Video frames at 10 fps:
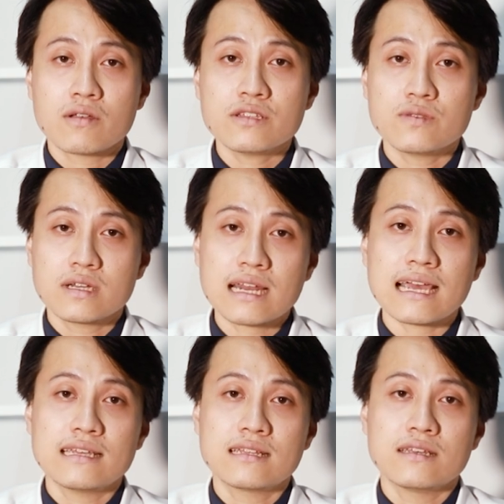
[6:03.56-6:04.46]
có những triệu chứng
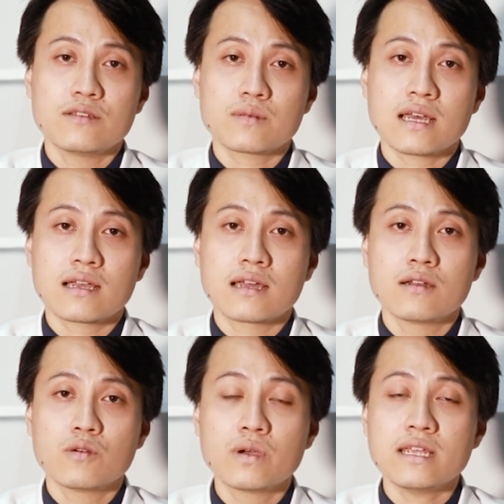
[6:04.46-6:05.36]
này thì chúng ta
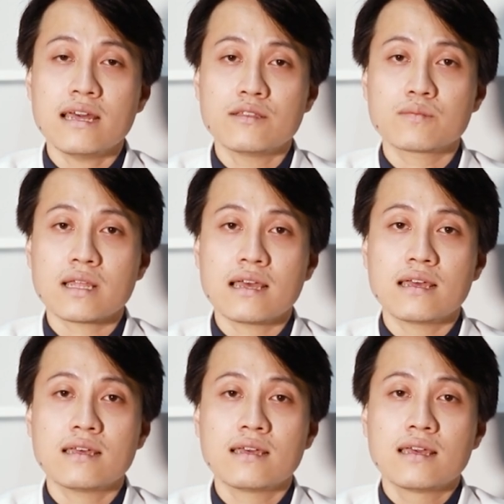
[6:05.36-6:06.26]
cần lưu ý để chúng
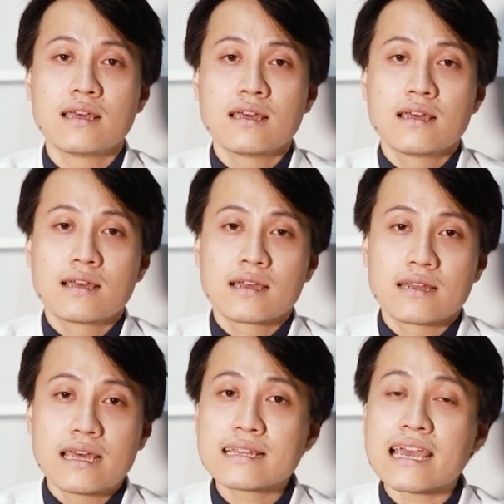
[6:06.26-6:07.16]
ta
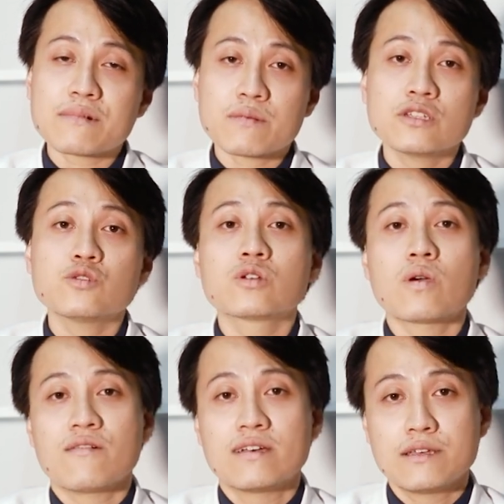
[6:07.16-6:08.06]
đến khám các bác sĩ chuyên
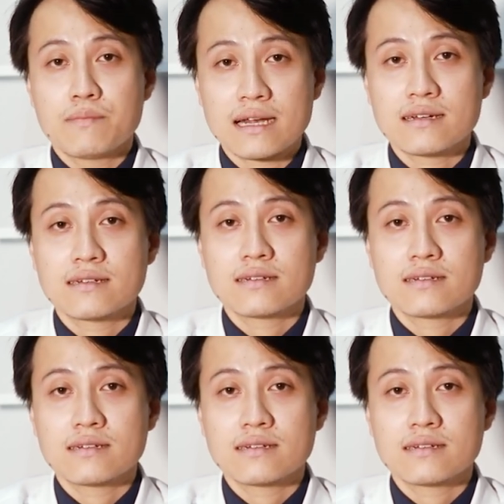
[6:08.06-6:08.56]
khoa về tim mạch.